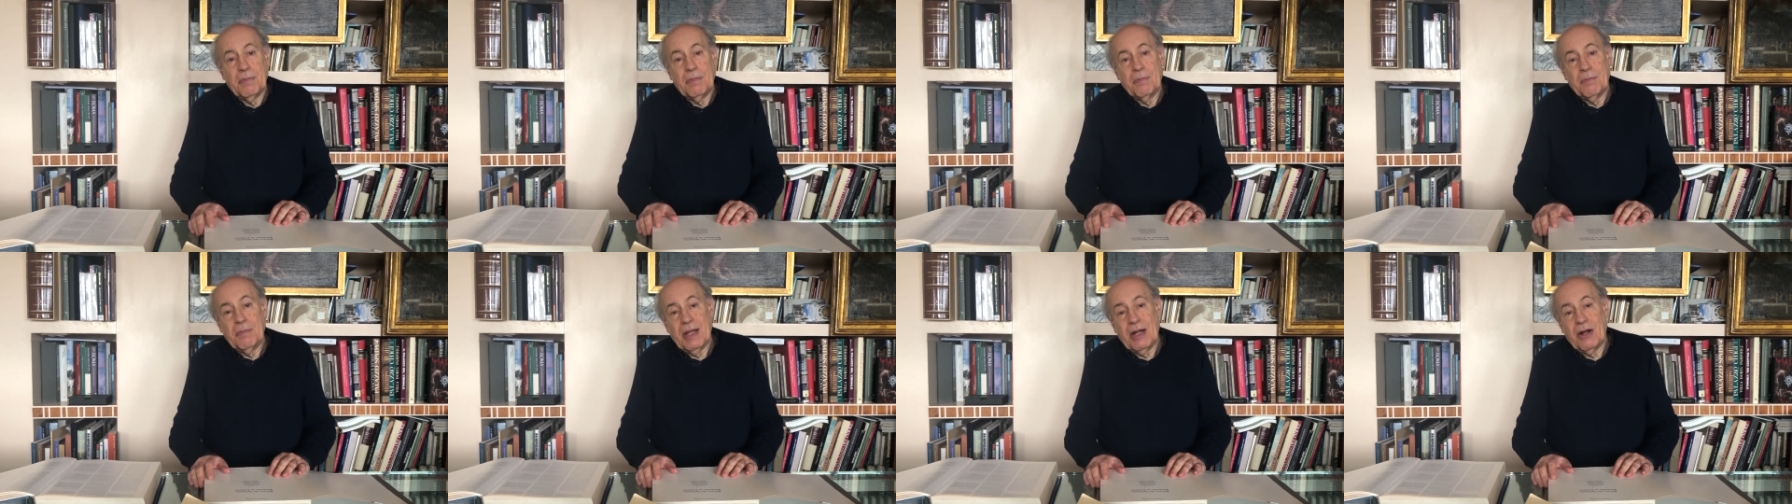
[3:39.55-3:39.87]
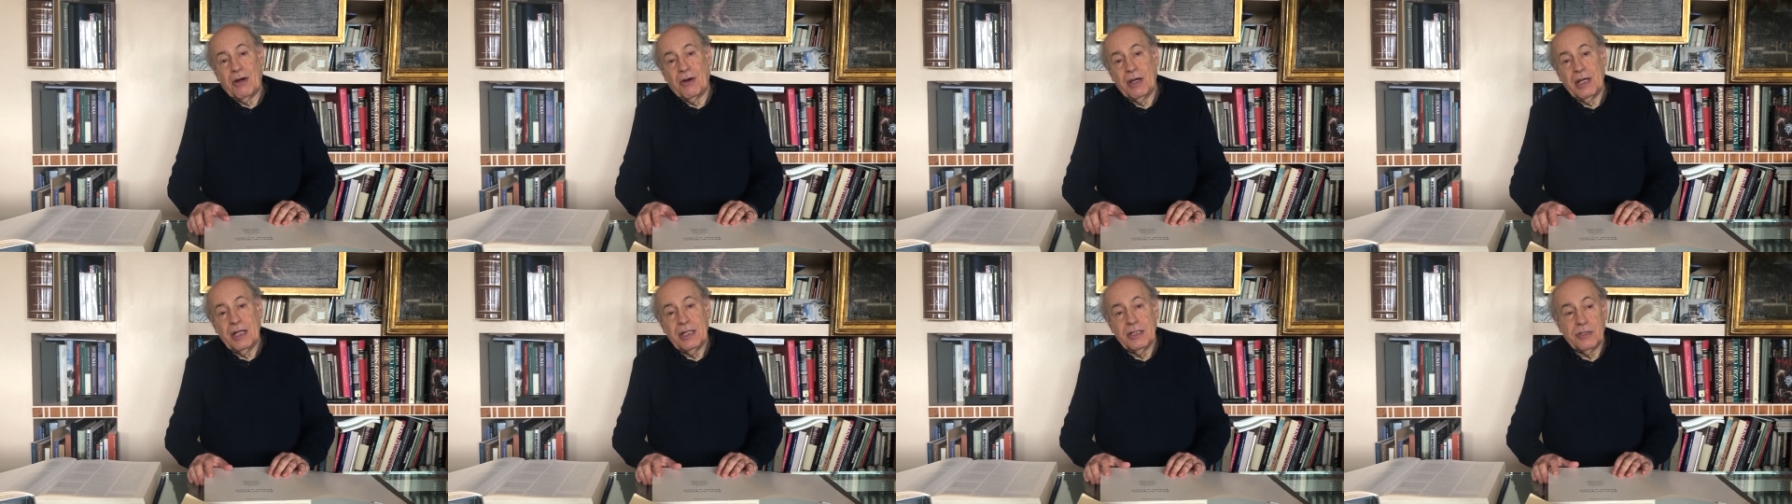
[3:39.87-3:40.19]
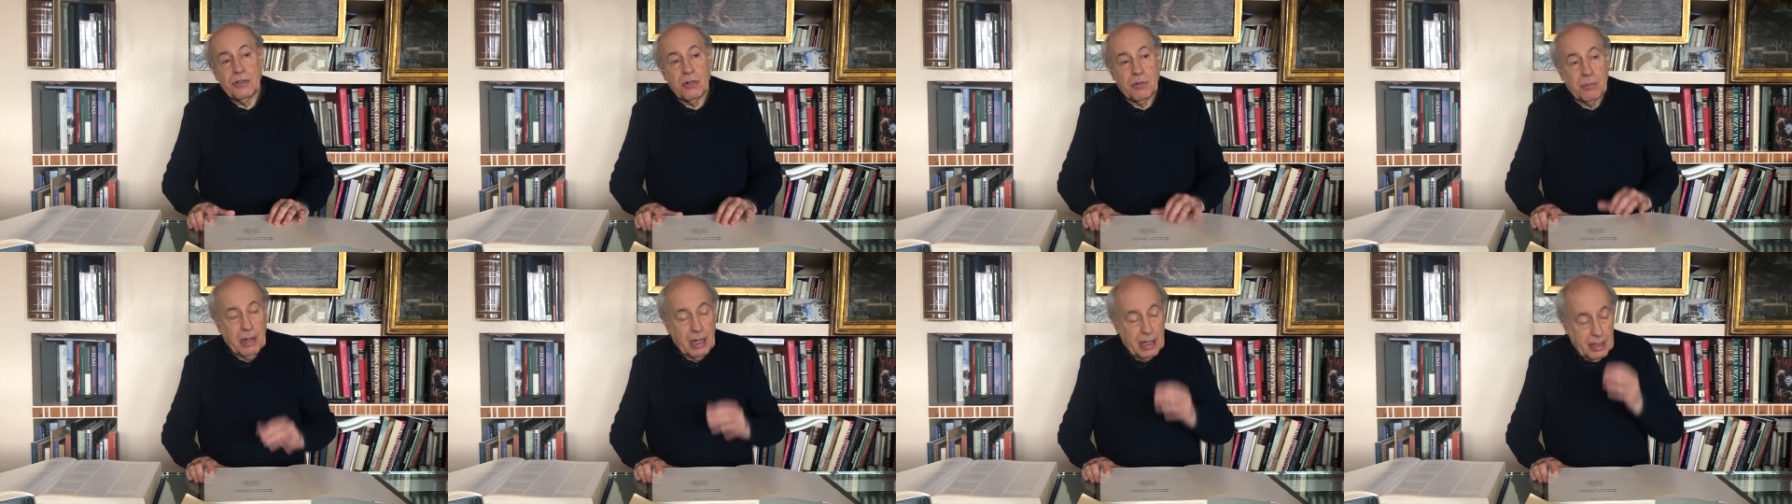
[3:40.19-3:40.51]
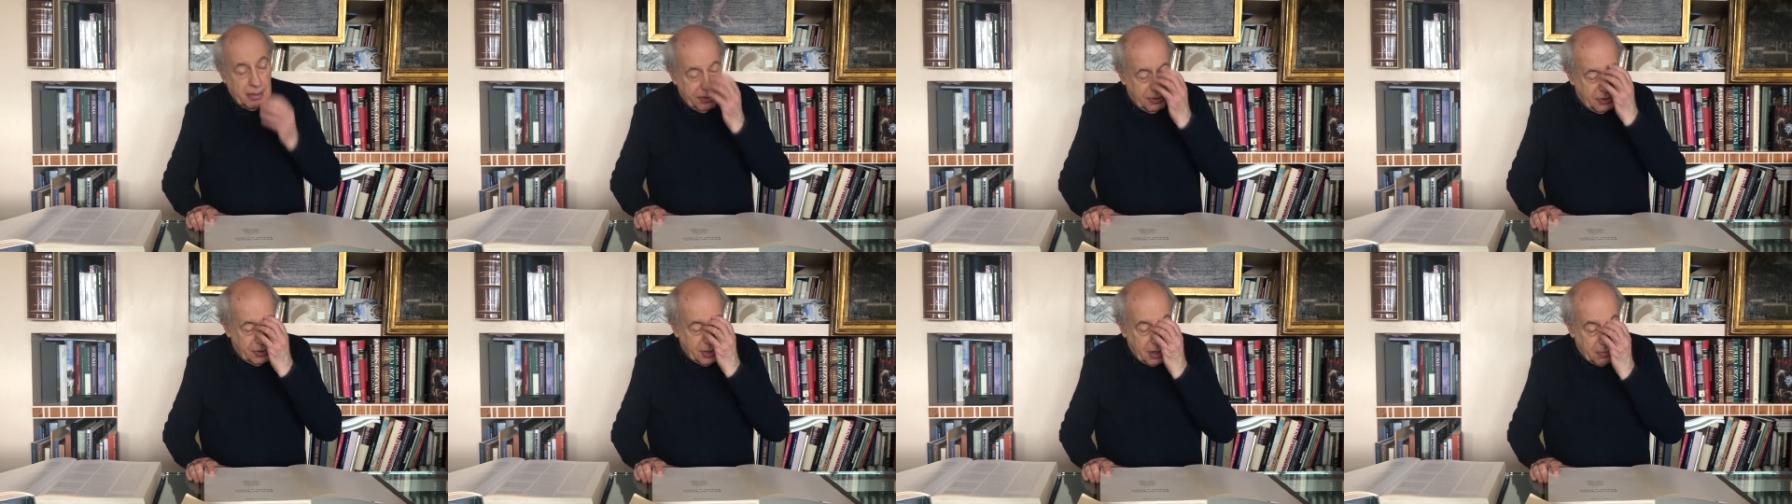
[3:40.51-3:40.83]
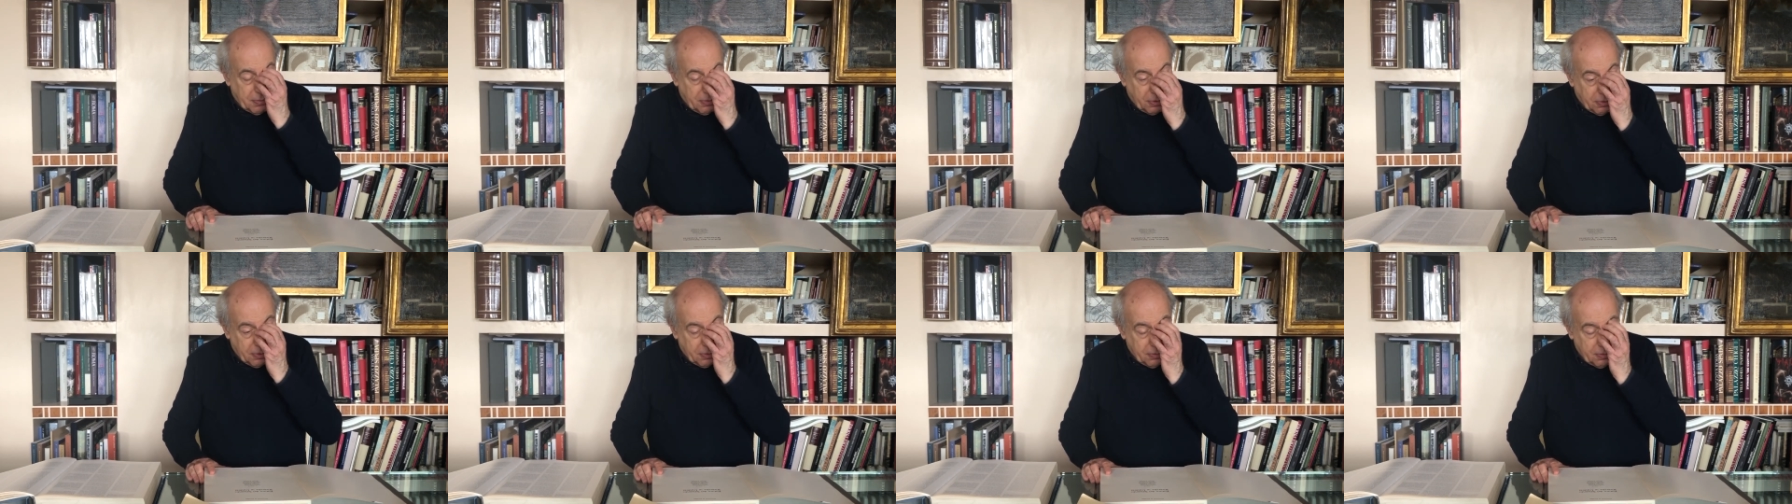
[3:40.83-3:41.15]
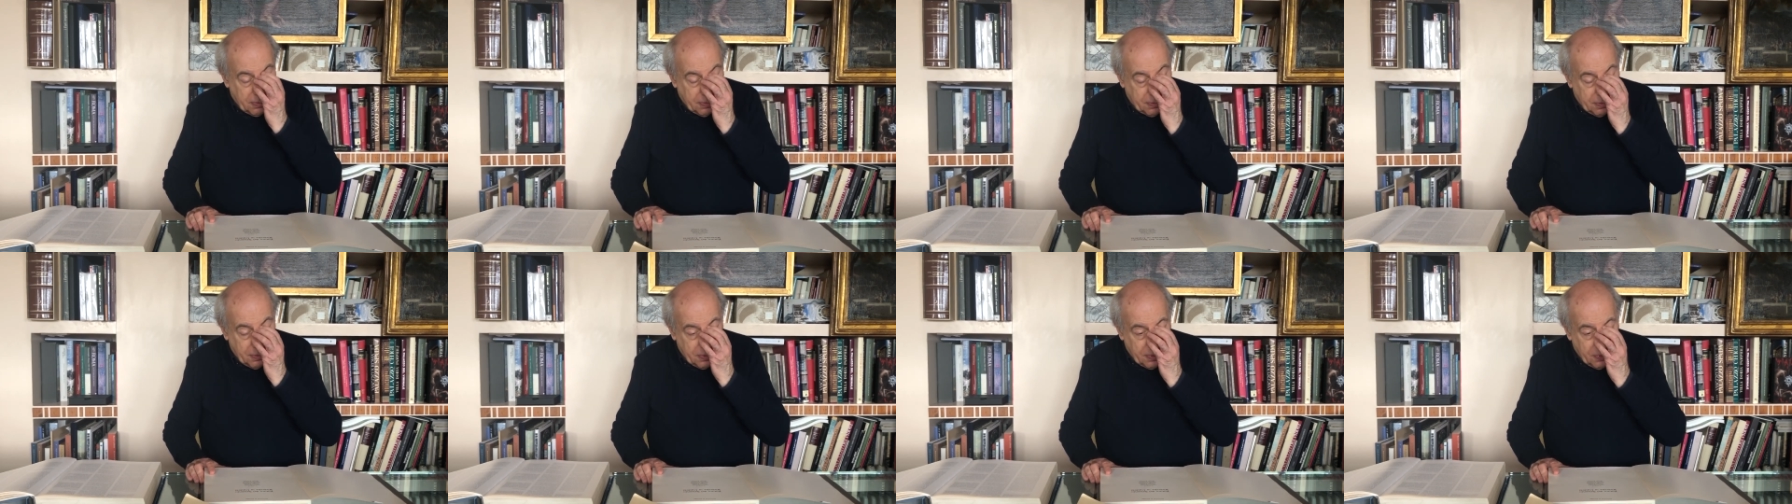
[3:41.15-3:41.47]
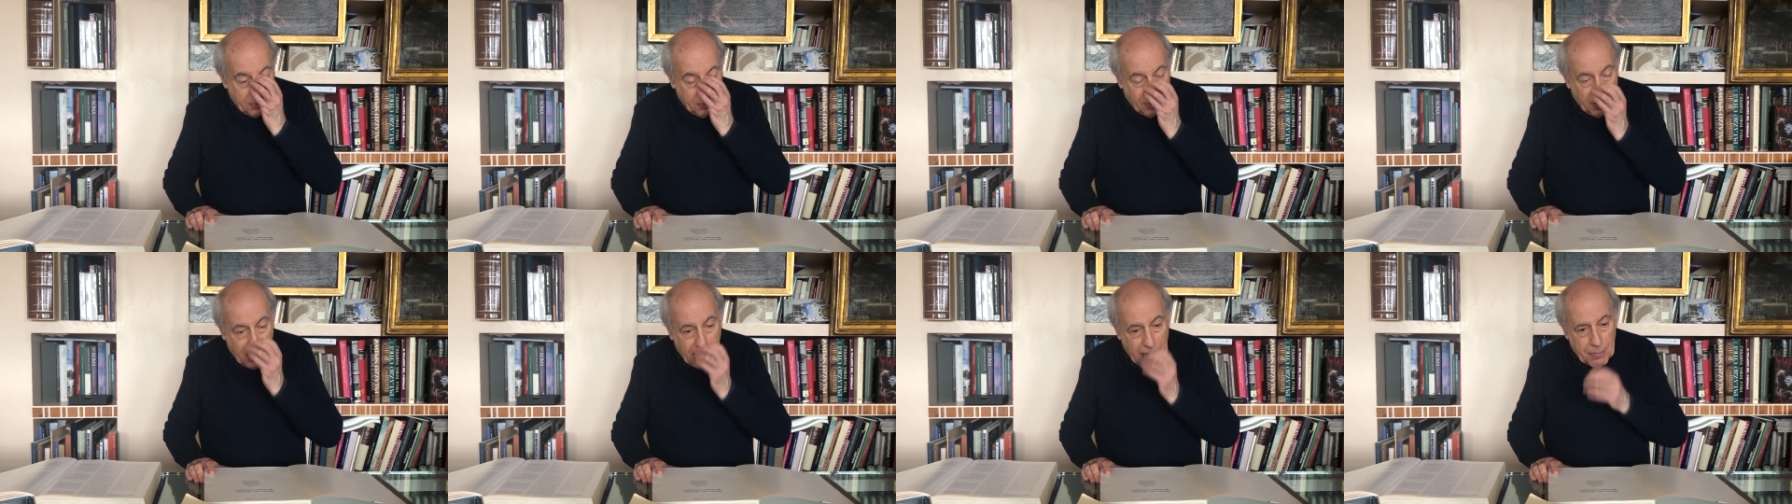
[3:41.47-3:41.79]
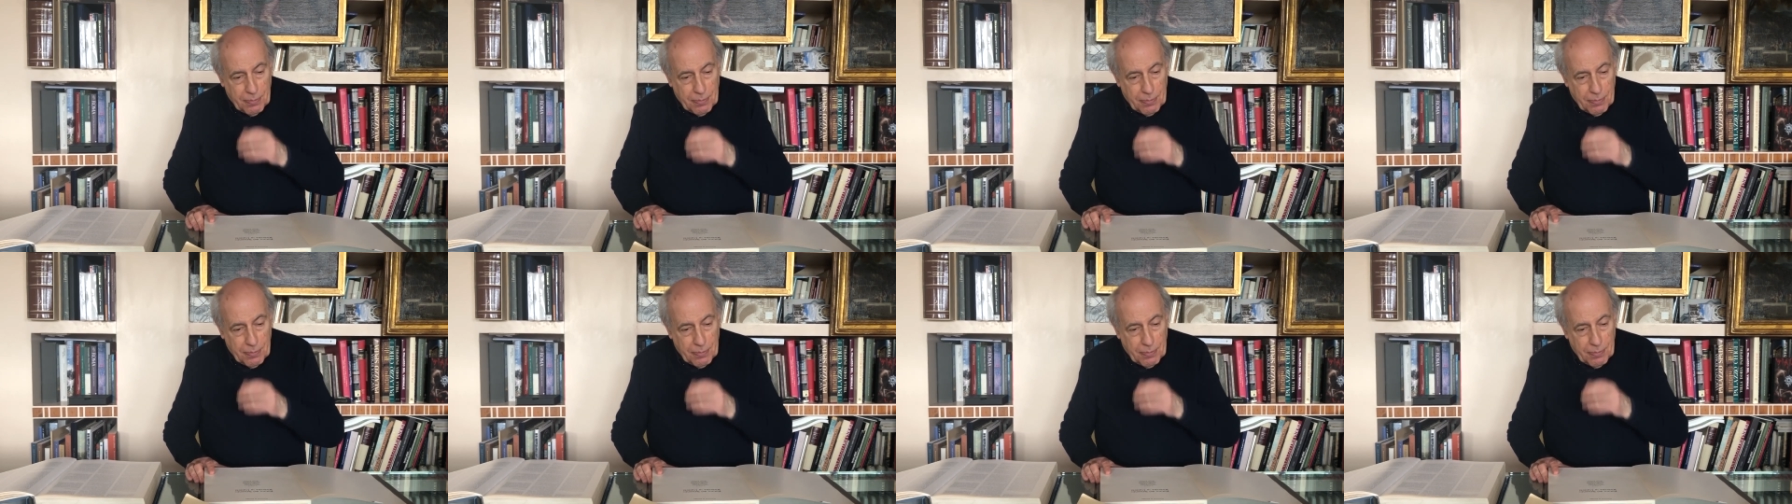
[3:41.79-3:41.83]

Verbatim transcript: però insomma diciamo non